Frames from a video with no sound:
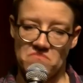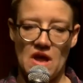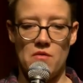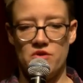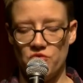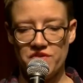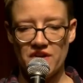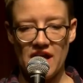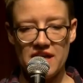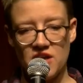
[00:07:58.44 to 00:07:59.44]
Aber in
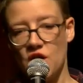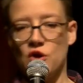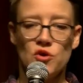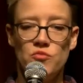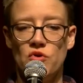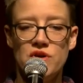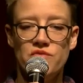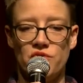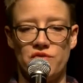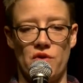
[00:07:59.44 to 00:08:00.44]
Österreich
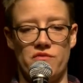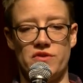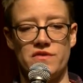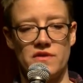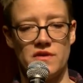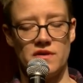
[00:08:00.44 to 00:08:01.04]
Gebühreninfoservice.